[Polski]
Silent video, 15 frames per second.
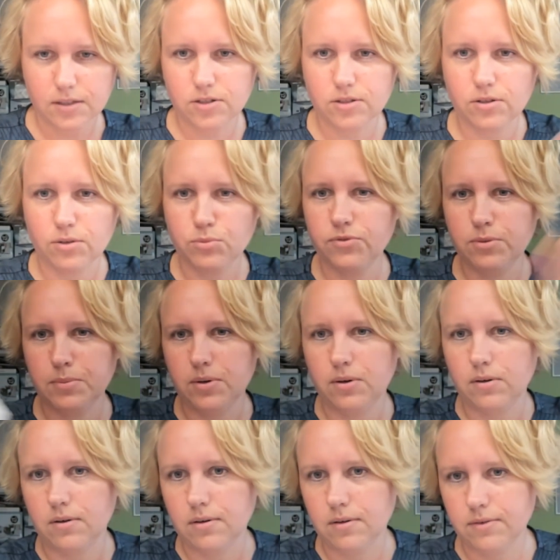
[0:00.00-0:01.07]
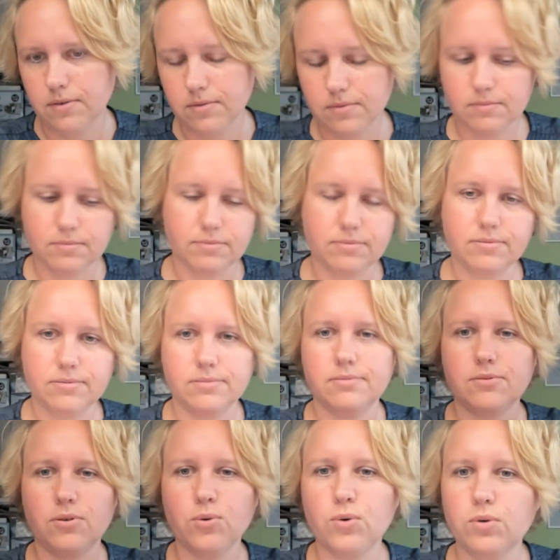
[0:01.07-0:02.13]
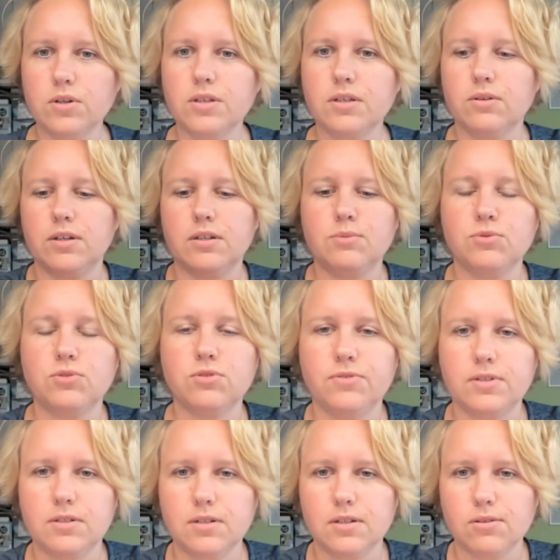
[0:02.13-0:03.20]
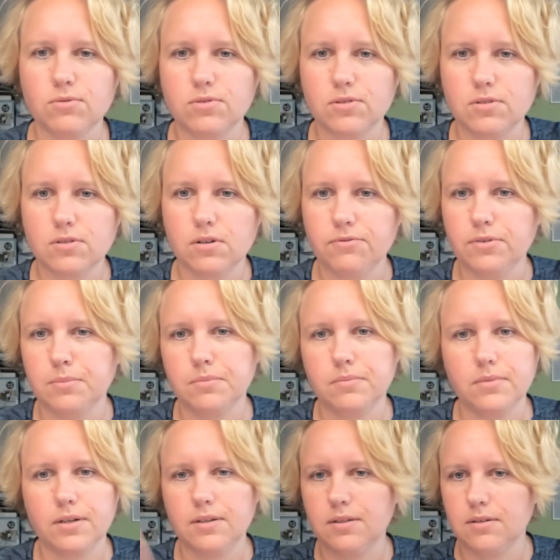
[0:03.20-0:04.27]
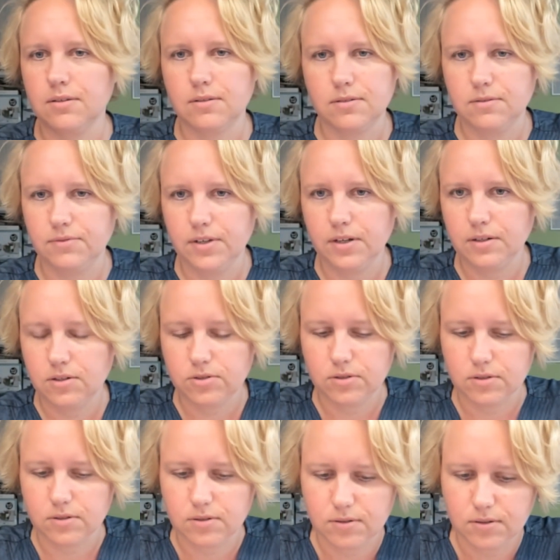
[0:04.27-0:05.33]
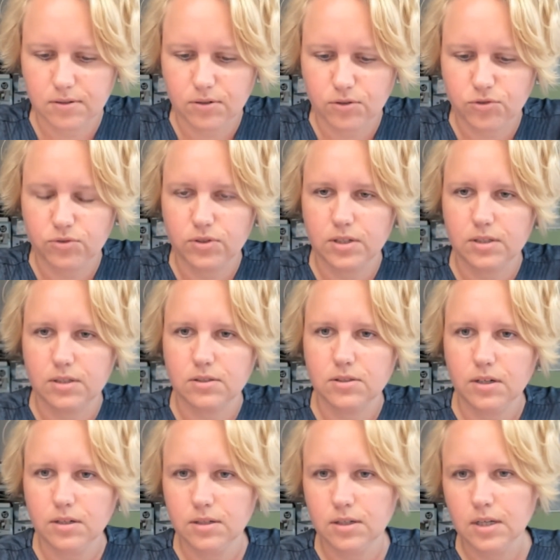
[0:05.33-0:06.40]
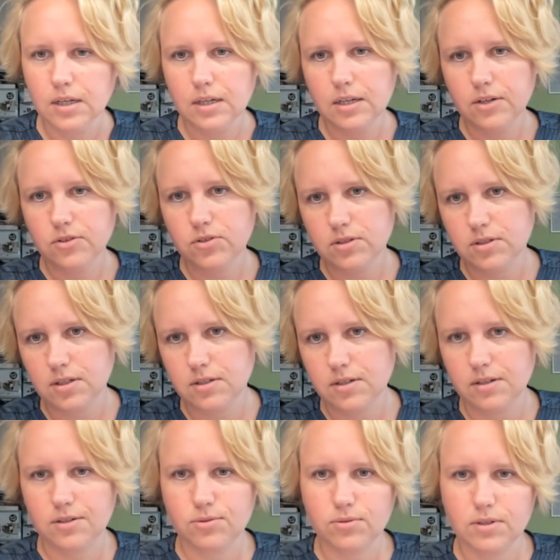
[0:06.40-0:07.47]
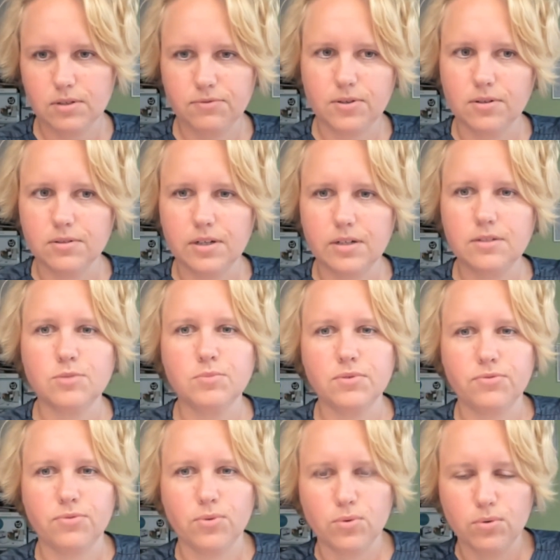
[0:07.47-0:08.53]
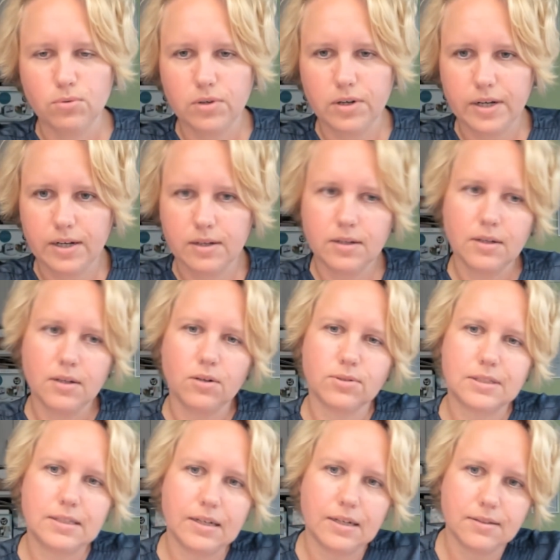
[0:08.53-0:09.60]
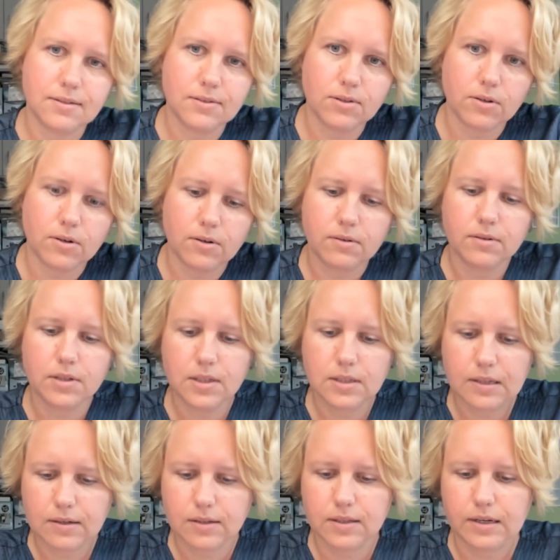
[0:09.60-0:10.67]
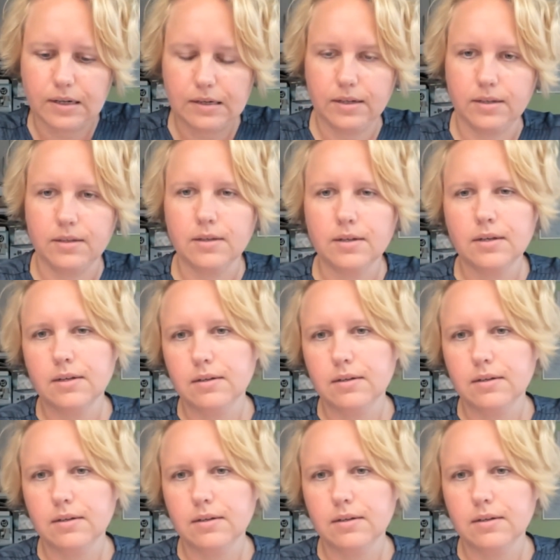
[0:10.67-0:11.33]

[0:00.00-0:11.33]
Czy to mówimy o ogólnie o jakimś doświadczeniu życiowym, jakichś większych e, osiągnięciach, czy rzeczach, które wykonaliśmy w ogóle, ostatnio i tak dalej.